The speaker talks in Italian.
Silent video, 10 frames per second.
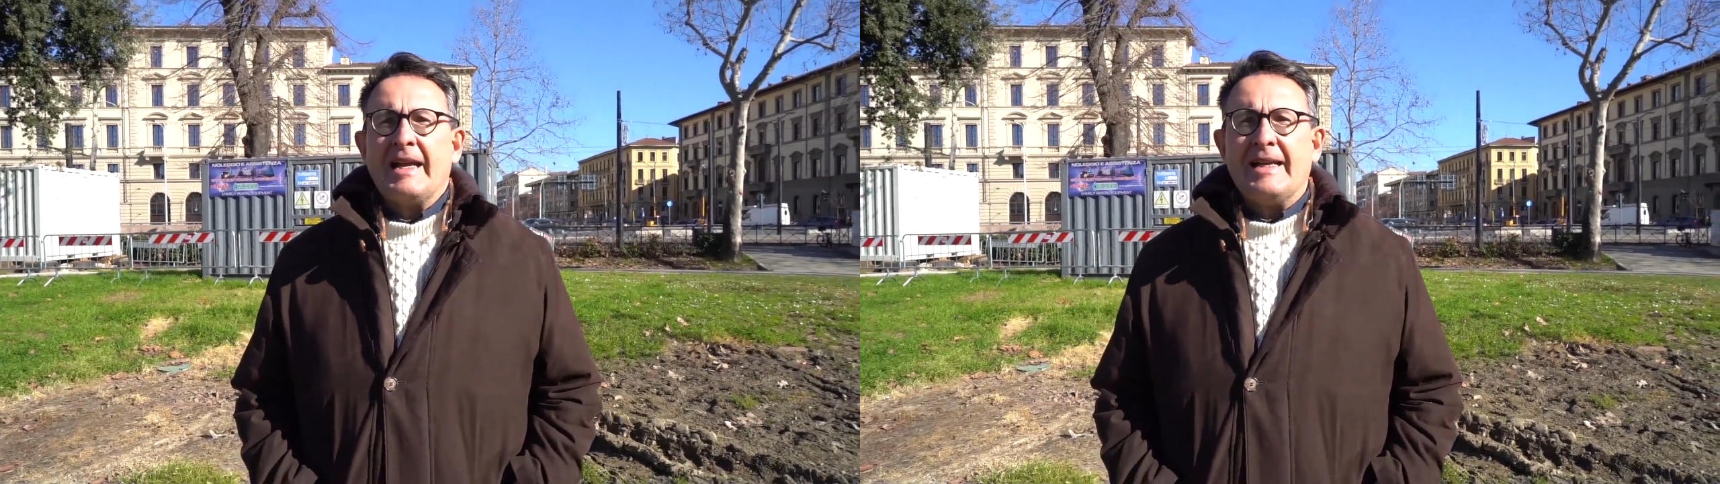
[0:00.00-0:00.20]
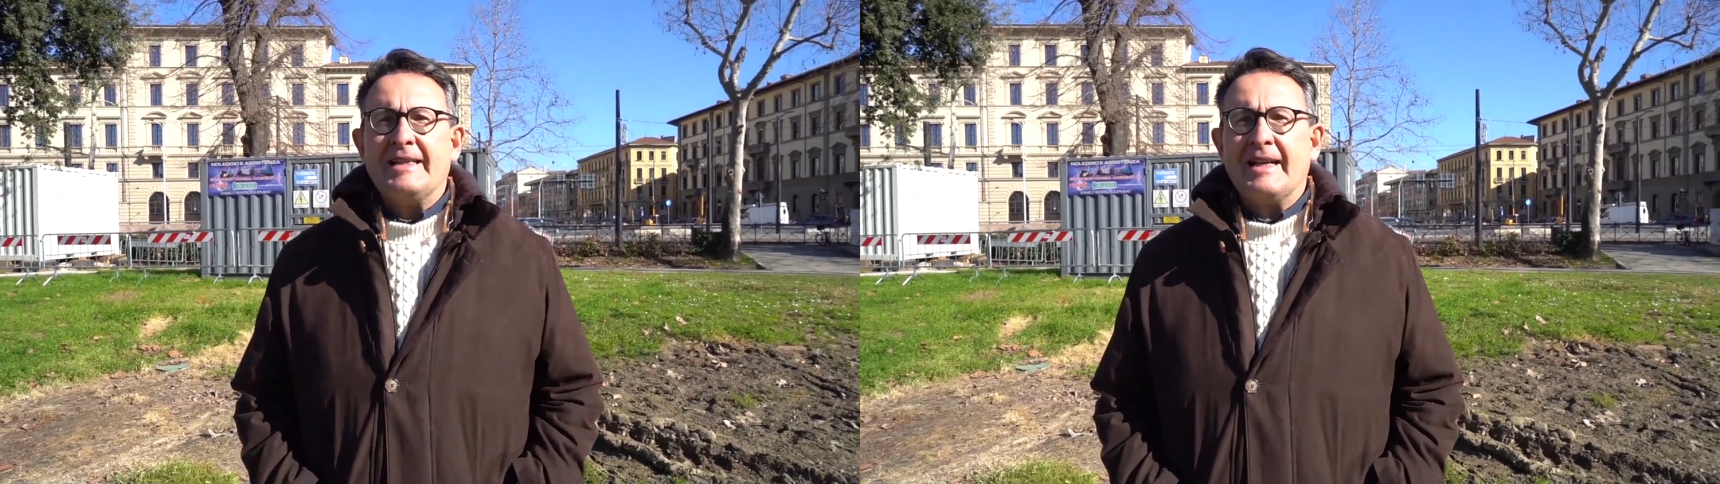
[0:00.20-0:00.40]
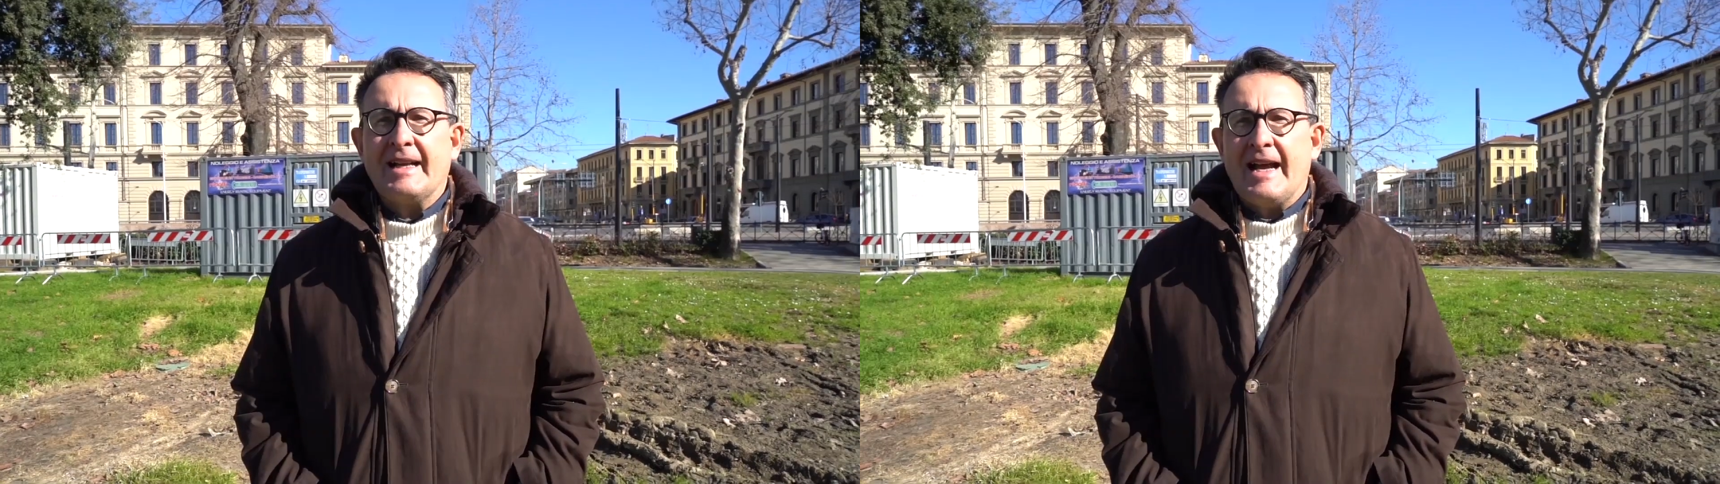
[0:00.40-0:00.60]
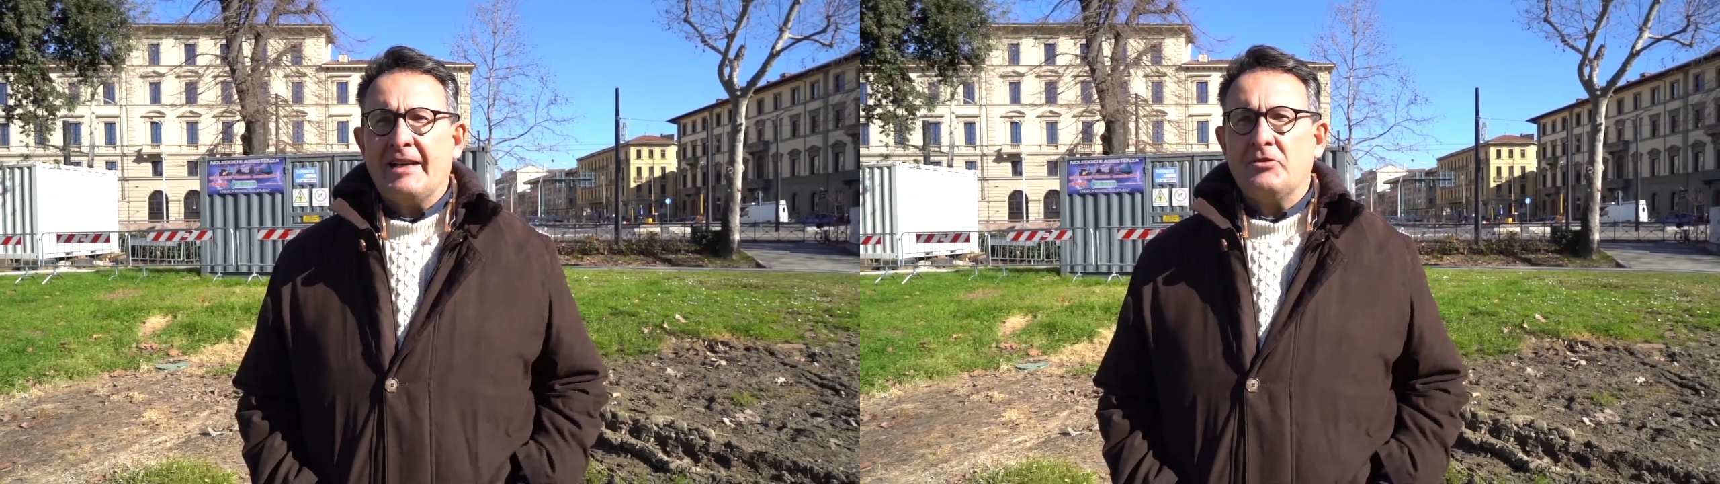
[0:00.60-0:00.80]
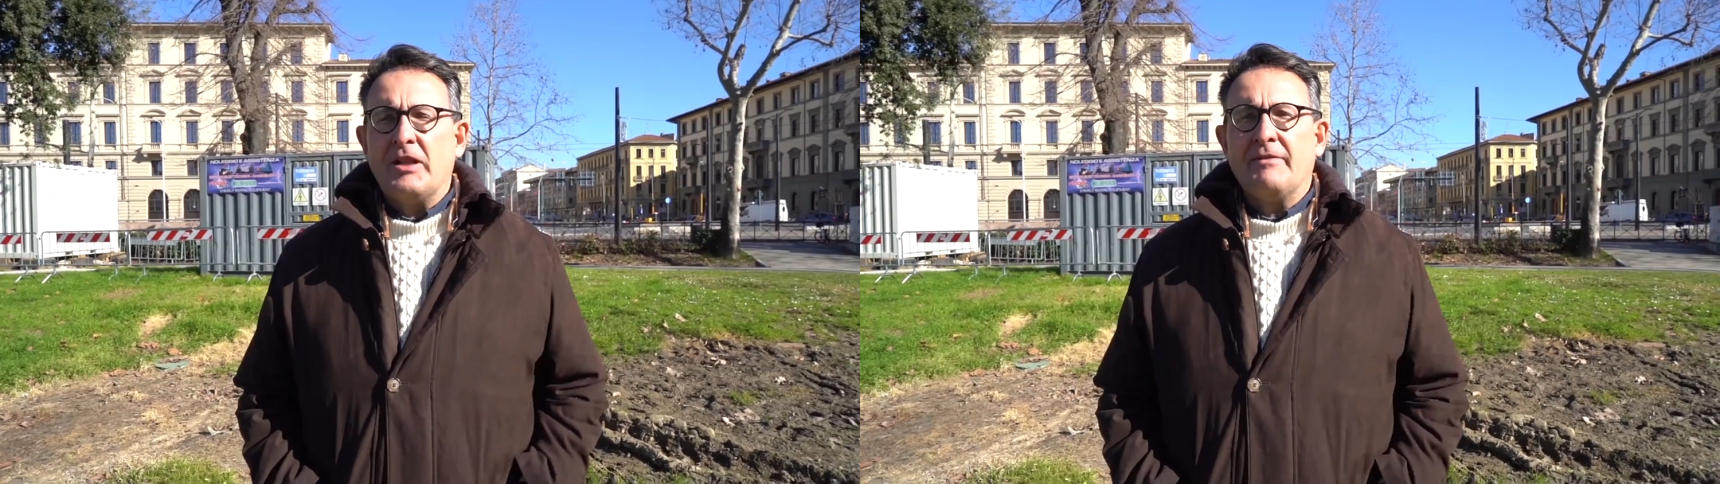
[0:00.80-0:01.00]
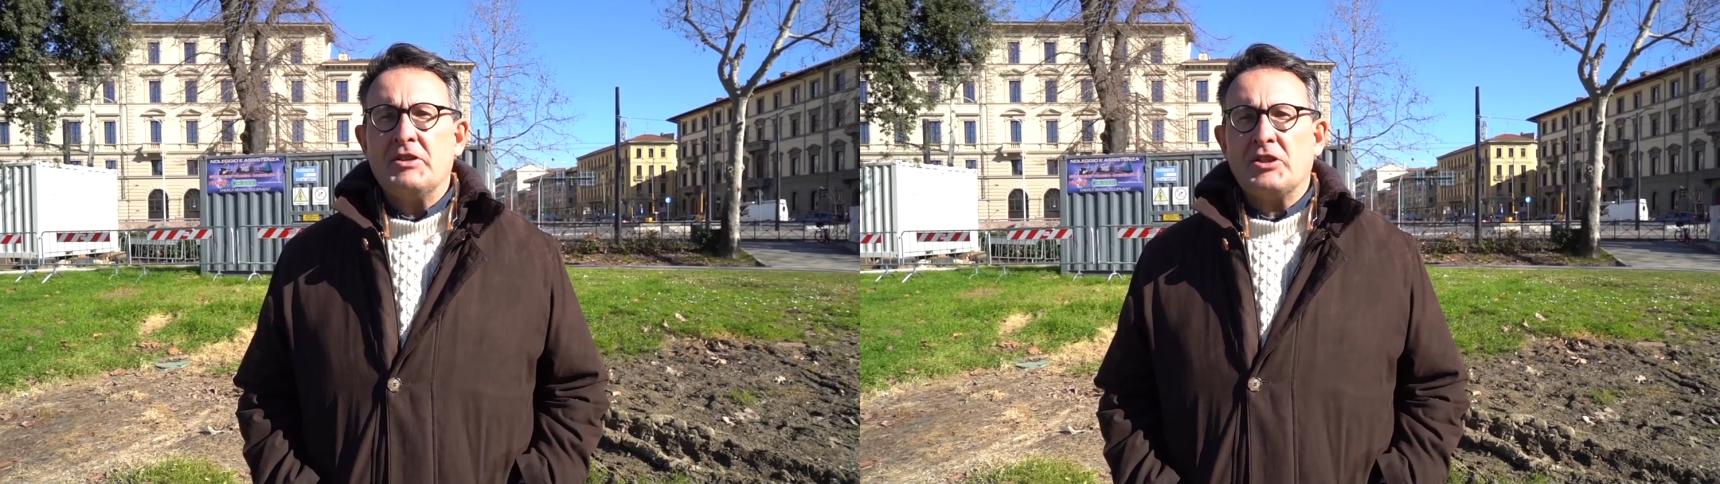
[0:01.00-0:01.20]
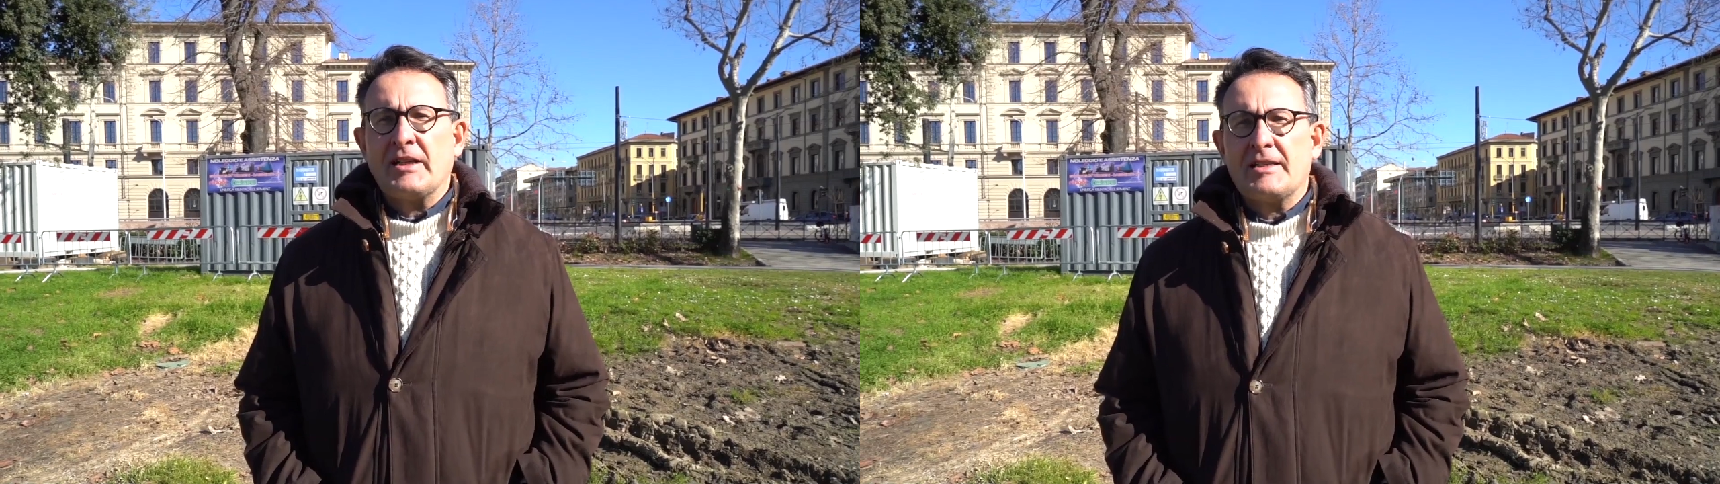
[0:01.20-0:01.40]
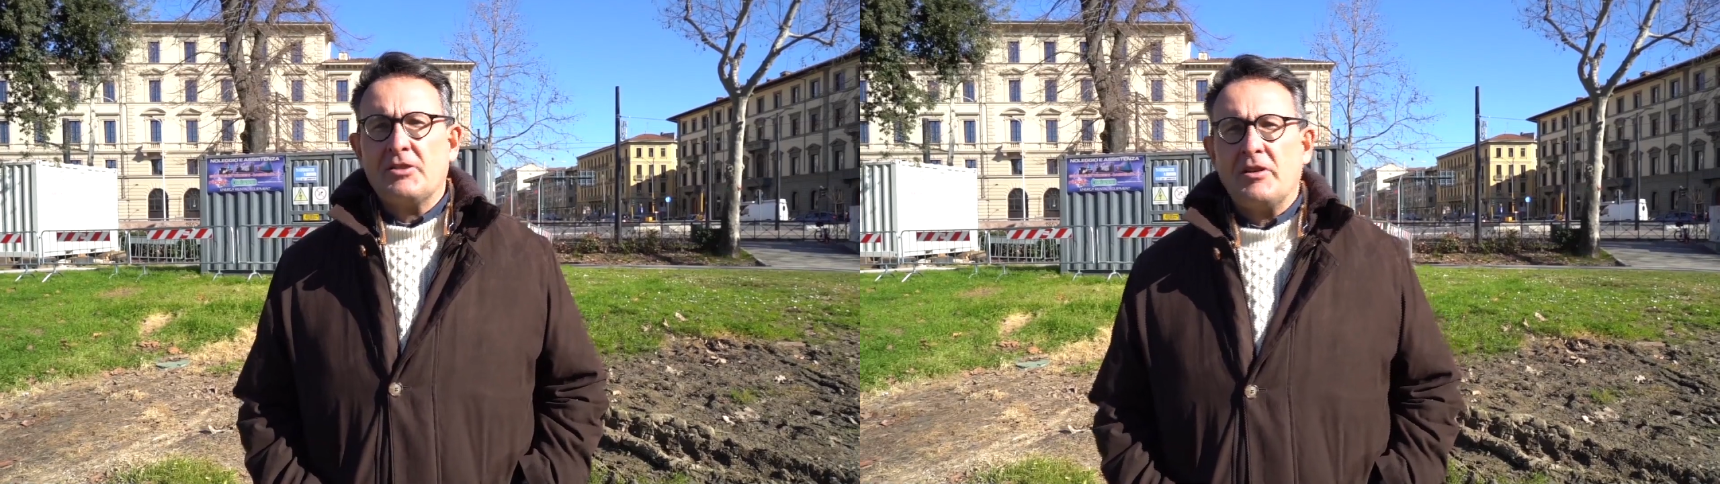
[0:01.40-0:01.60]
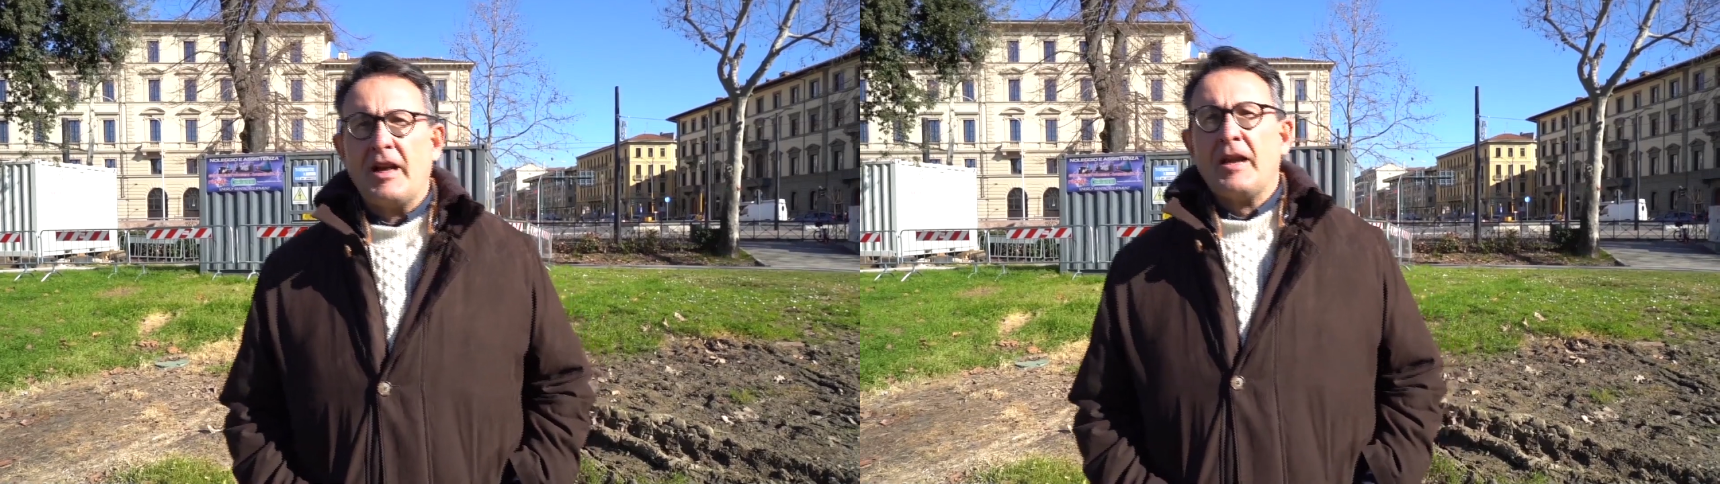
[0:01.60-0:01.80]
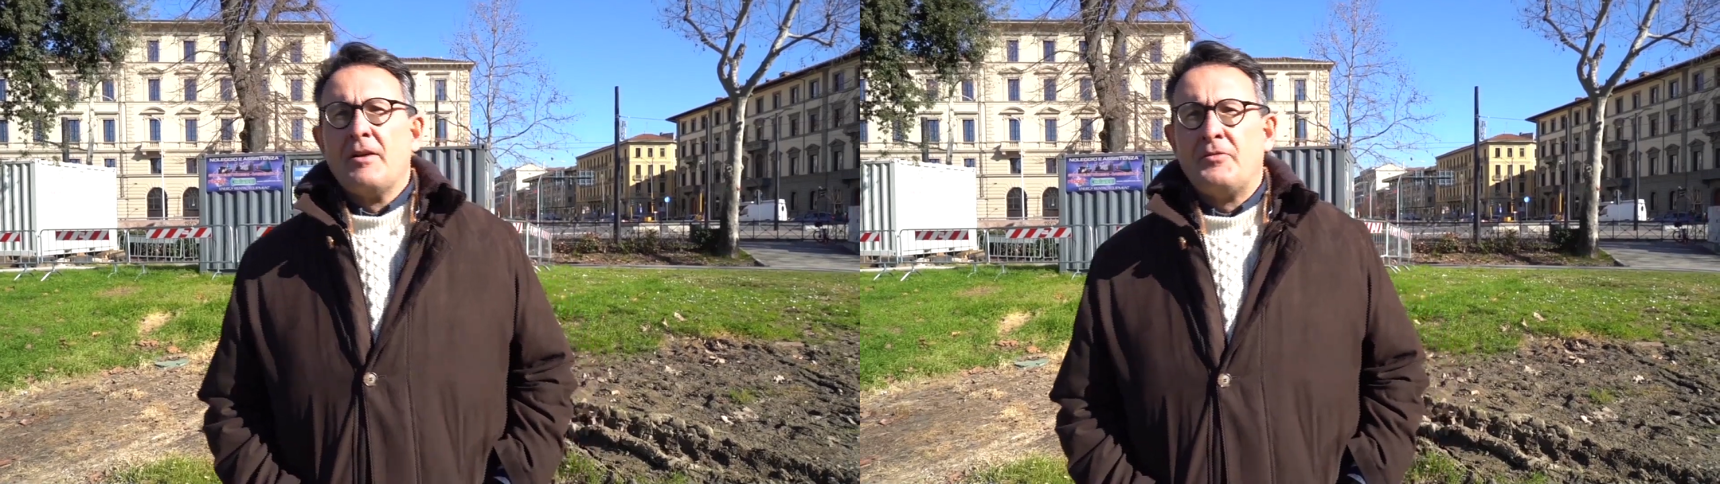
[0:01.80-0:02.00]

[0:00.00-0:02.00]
il degrado della vegetazione